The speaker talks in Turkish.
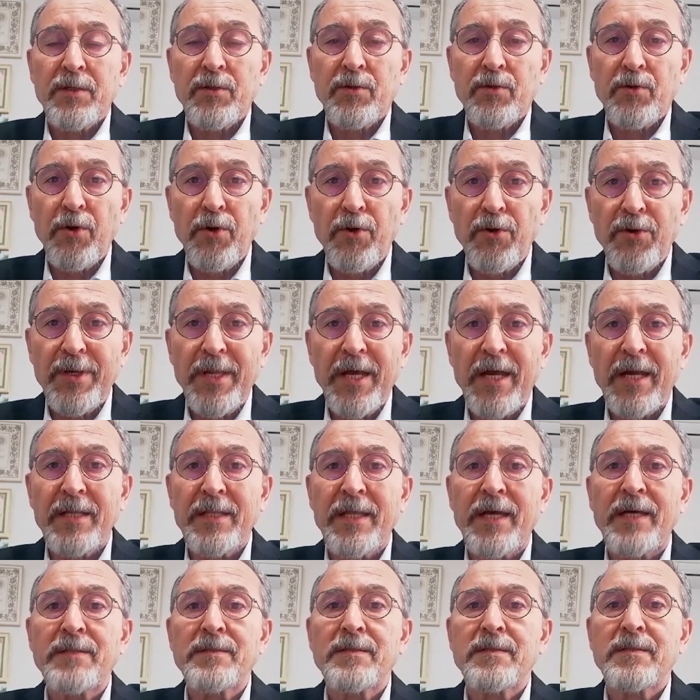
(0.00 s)

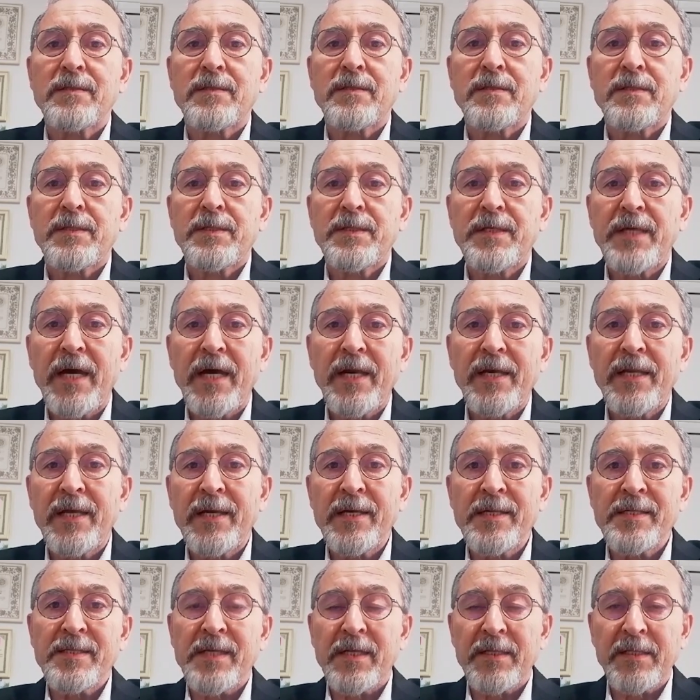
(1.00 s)
köylülerden
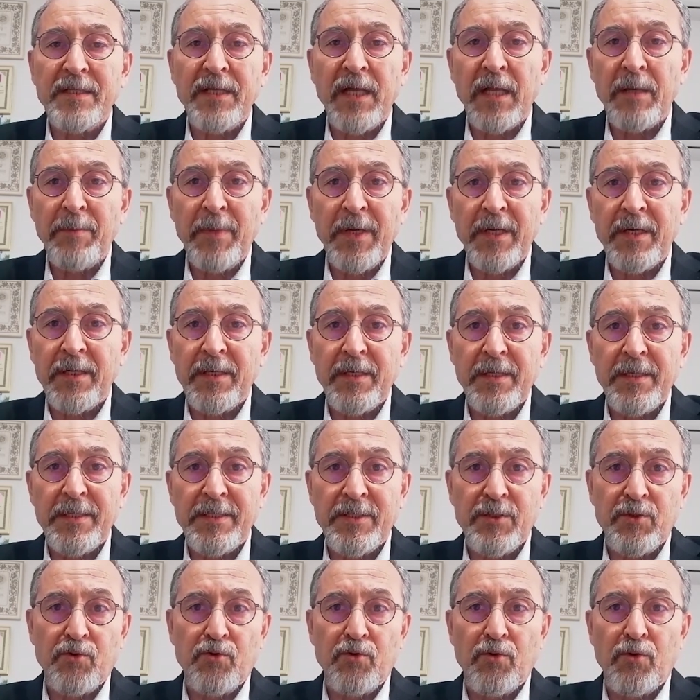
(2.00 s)
yerlerini satın almak
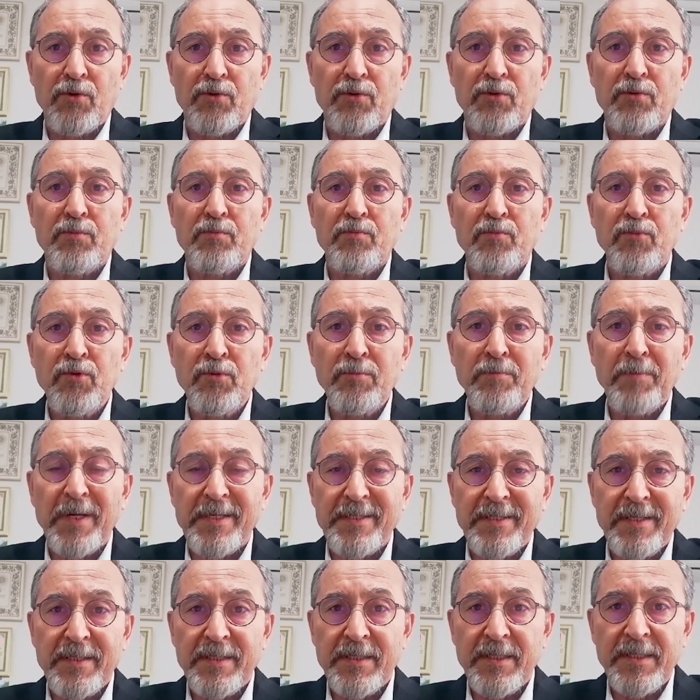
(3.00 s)
istiyor. Bunun
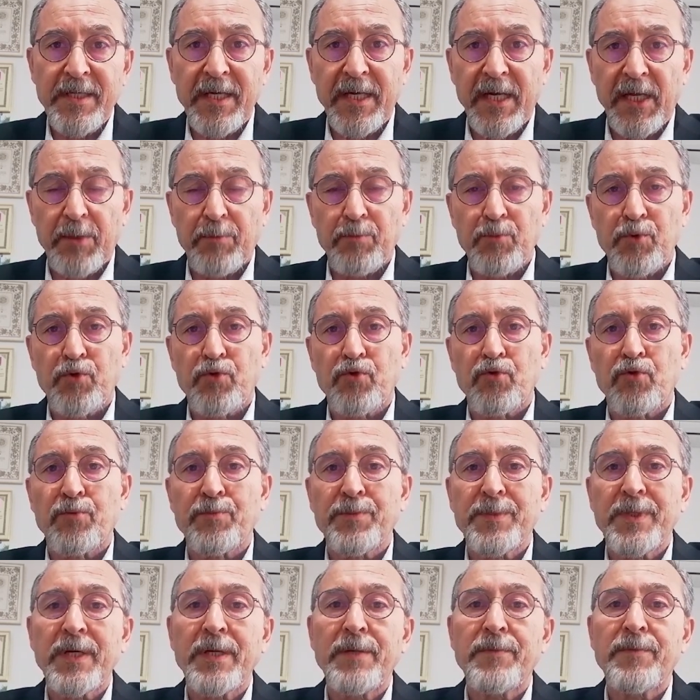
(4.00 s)
baskısını yaratmış
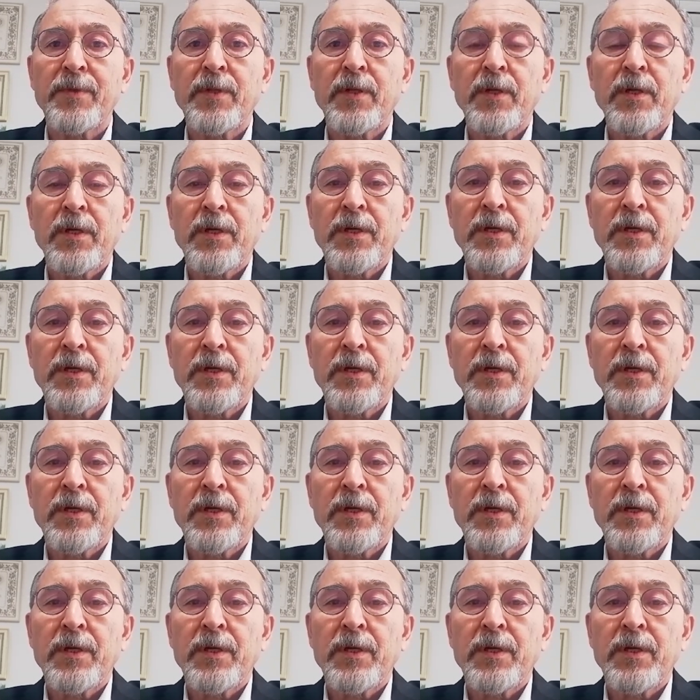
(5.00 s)
durumda.